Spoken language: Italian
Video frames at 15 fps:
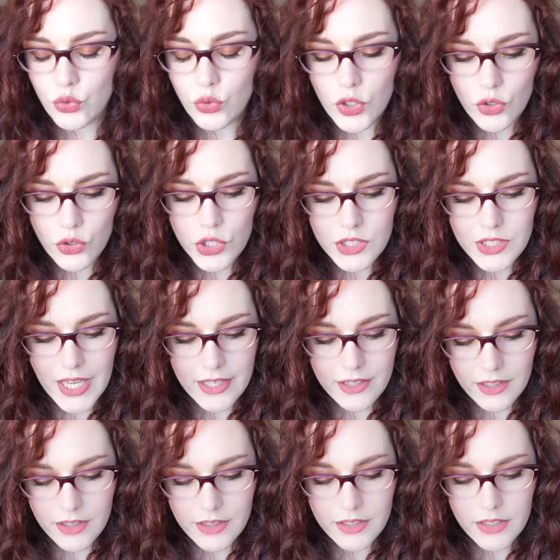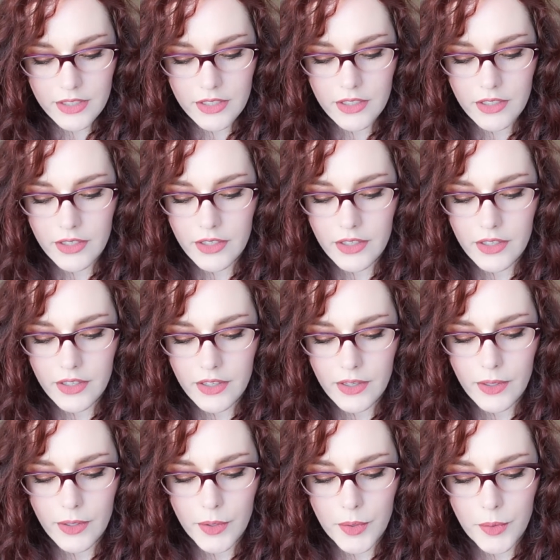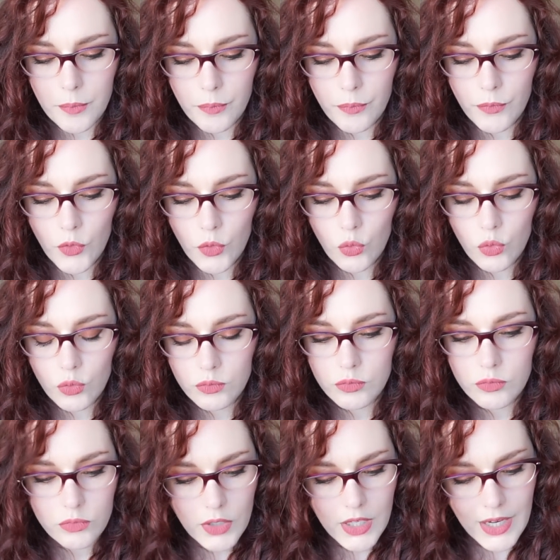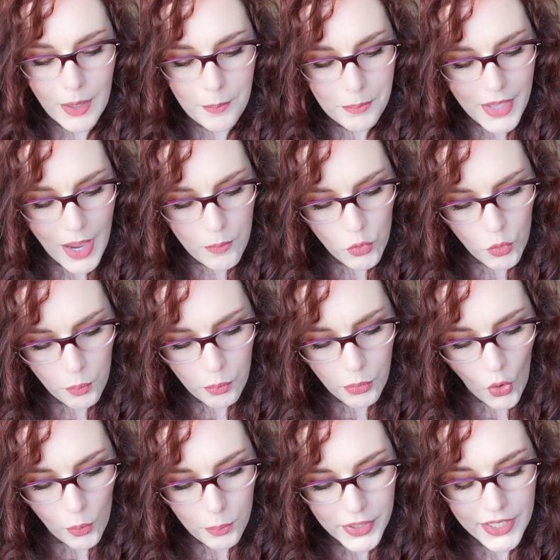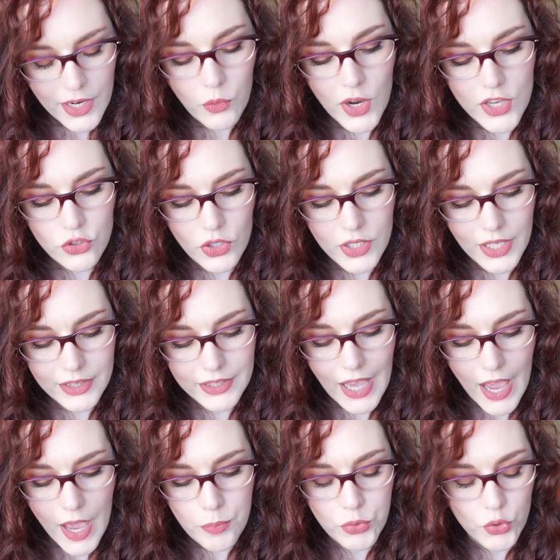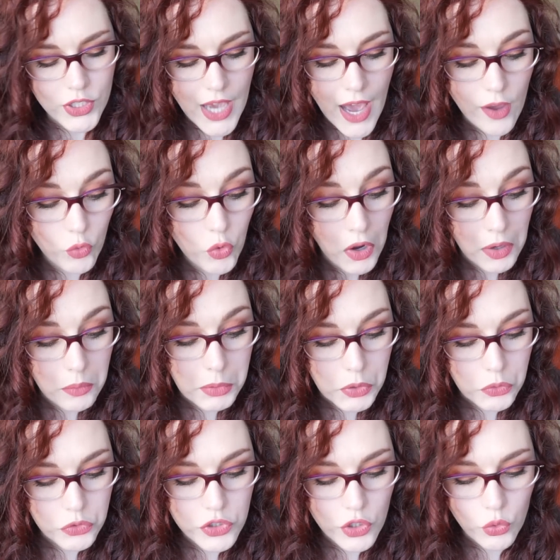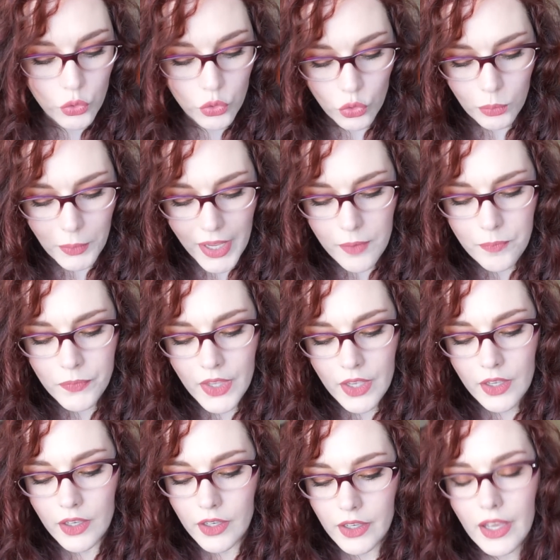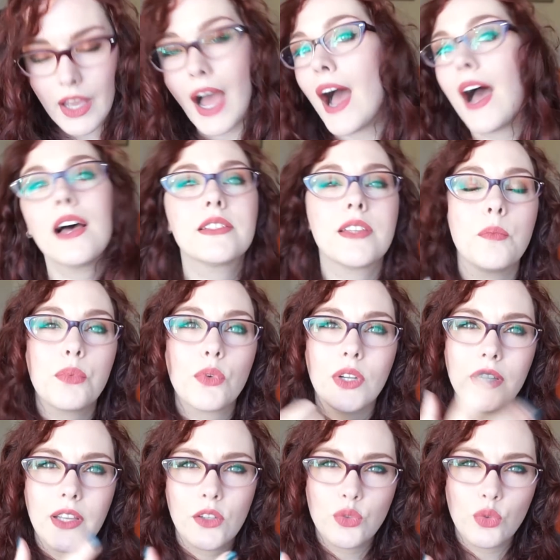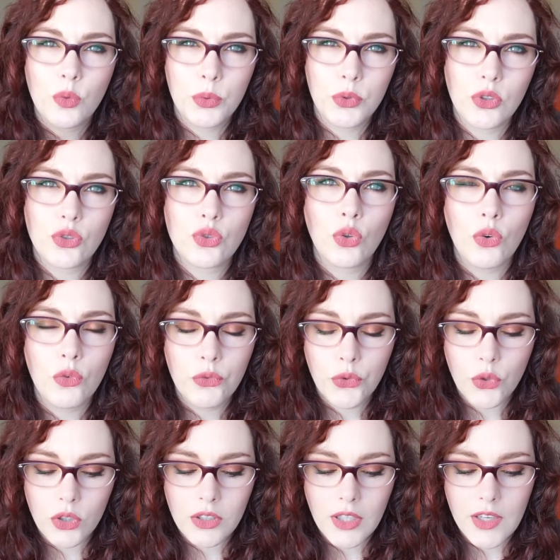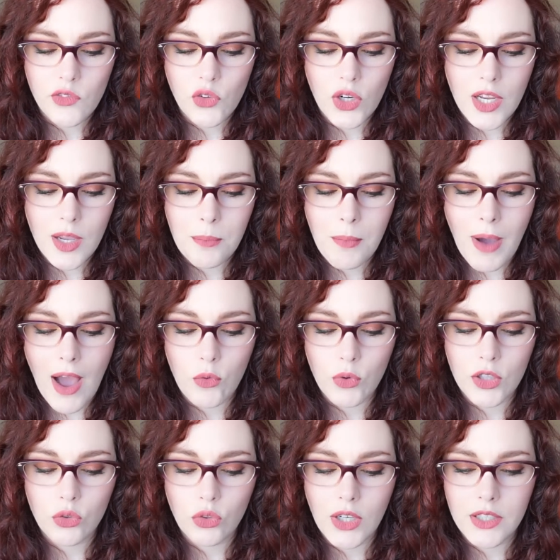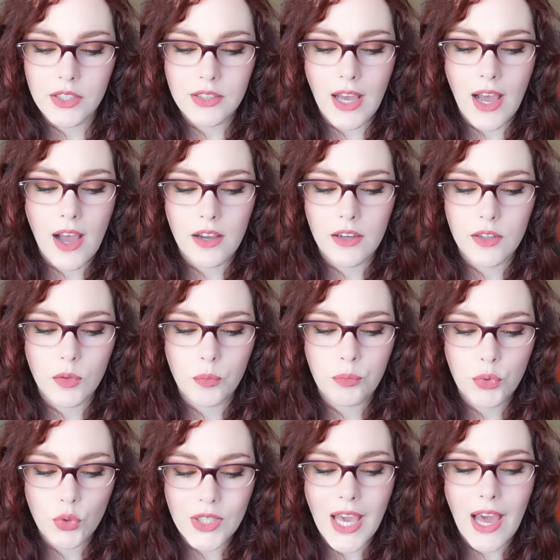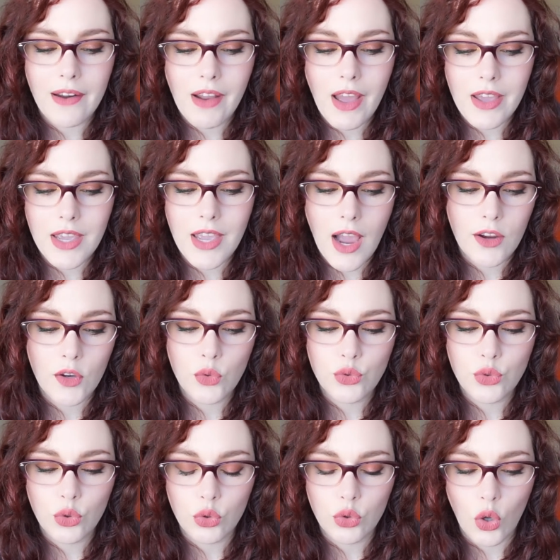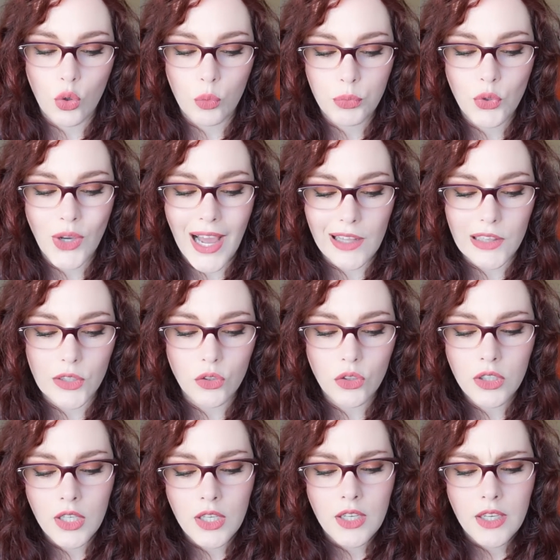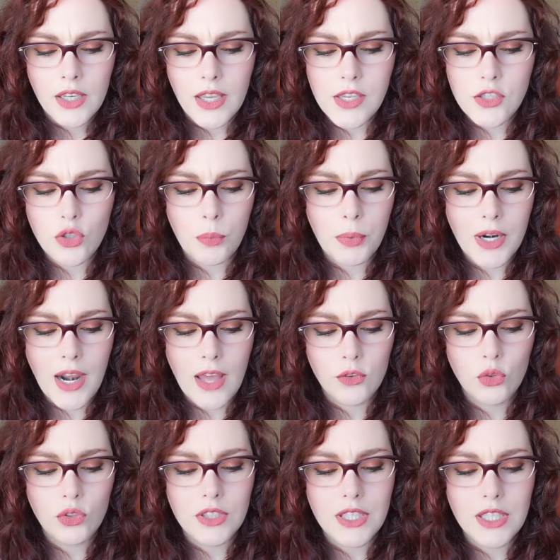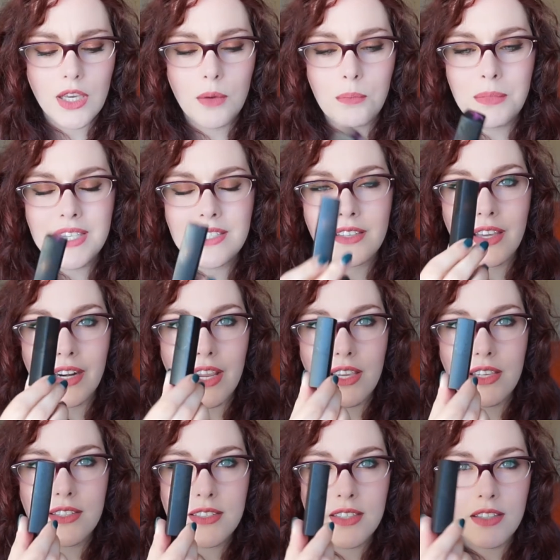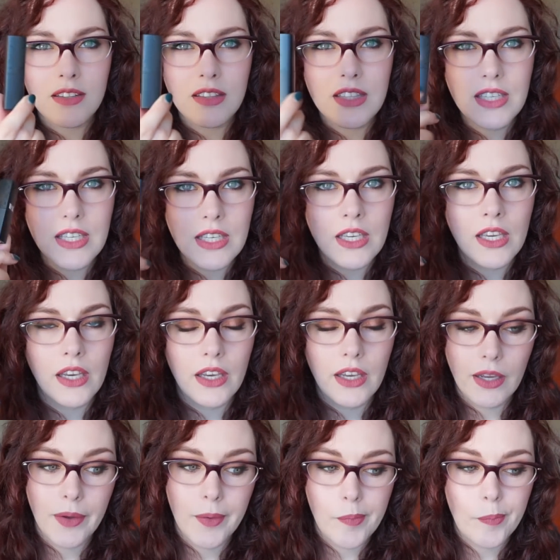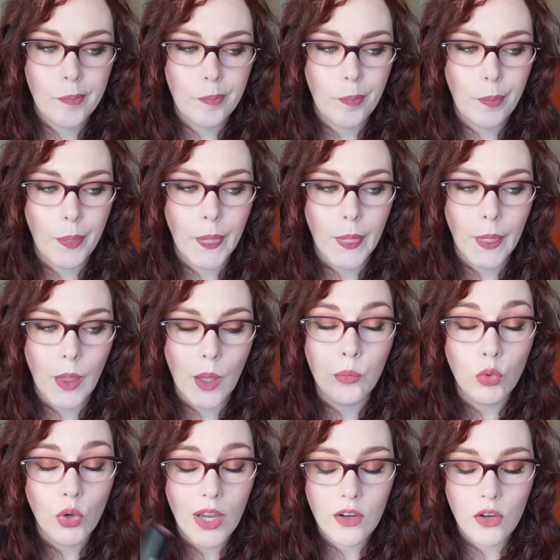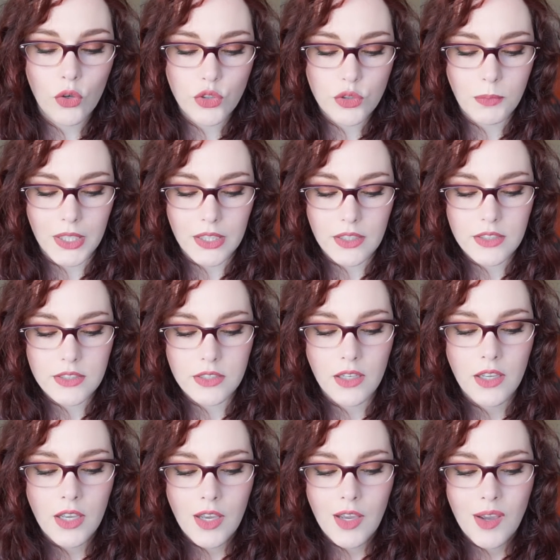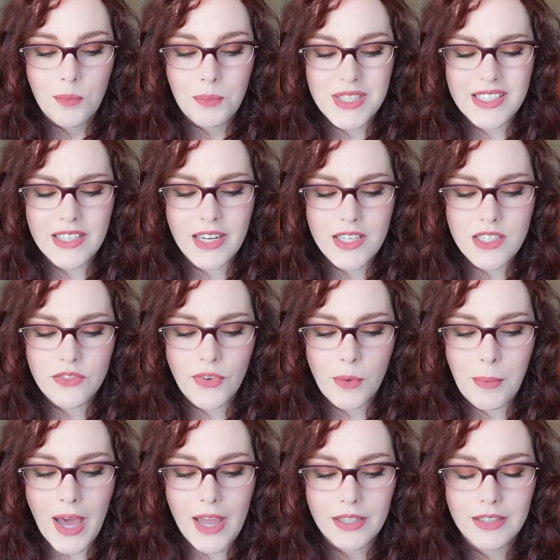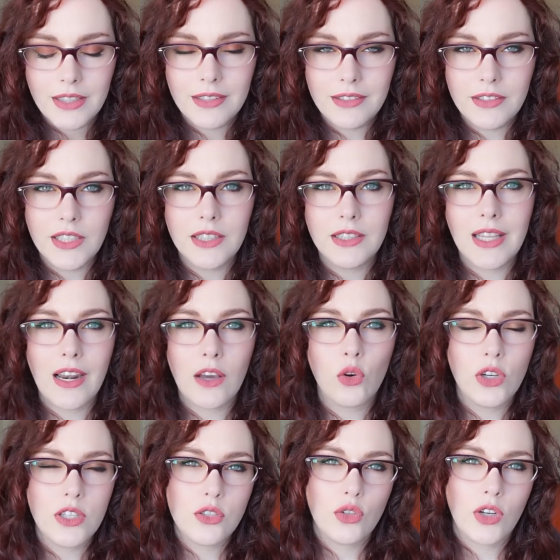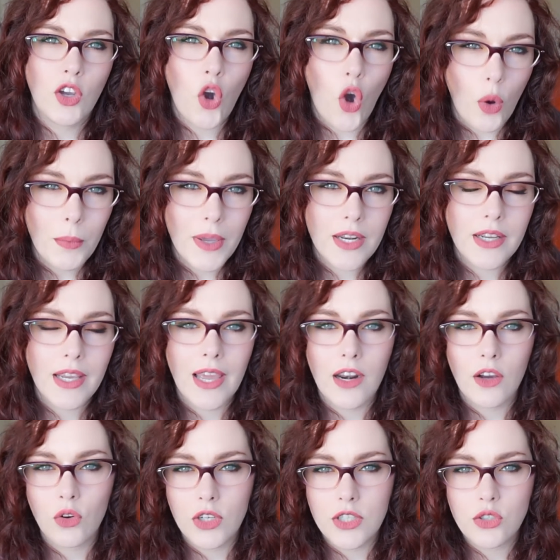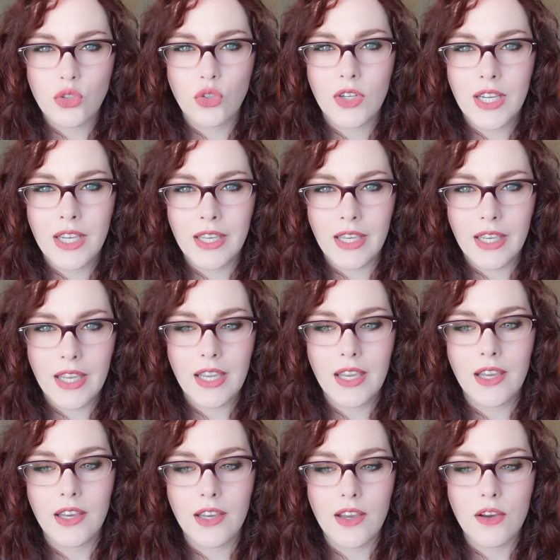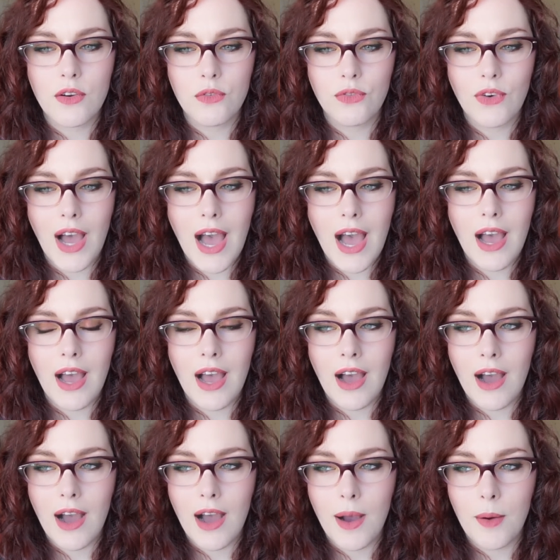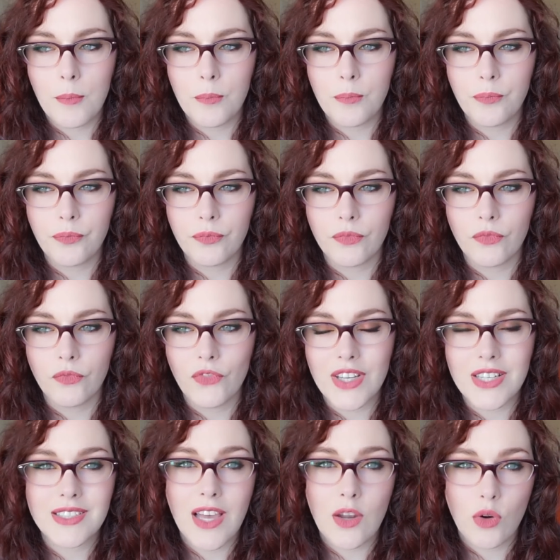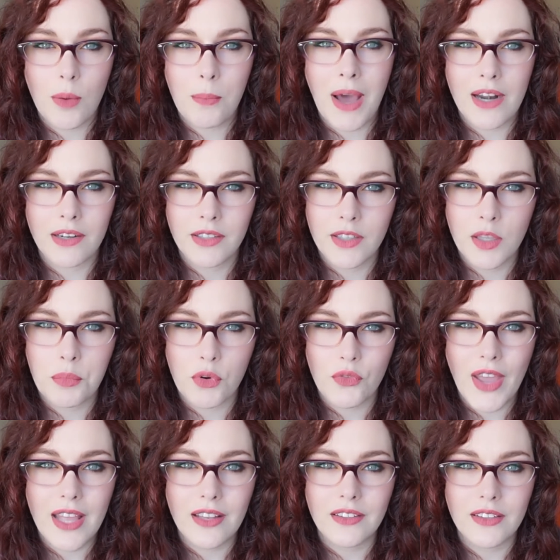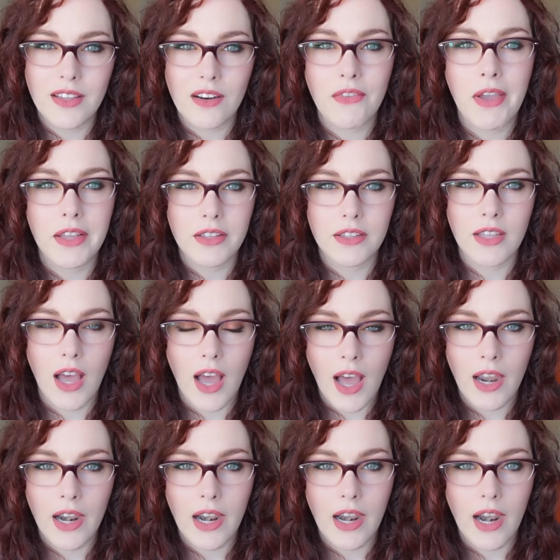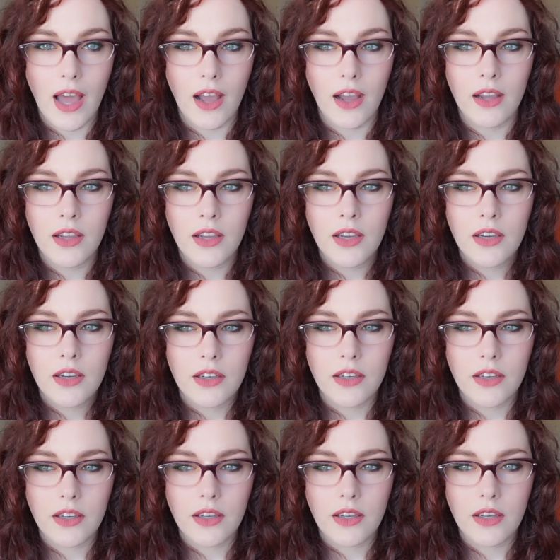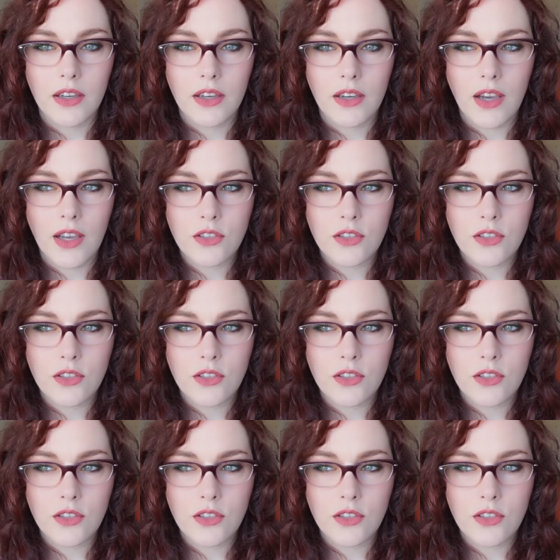sui rossetti, ehm, cambiamo un po' perché questo in realtà è più chiaro almeno secondo me eh, ha sempre una texture piuttosto confortevole ma una tonalità più chiara e anche un sottotono più caldo e sto parlando di Miss Grace di ehm, Mulak Cosmetics. Miss Grace fa parte di, della collezione Comen, che è la collezione che eh, va a um, versare una parte dei proventi della vendita alla eh,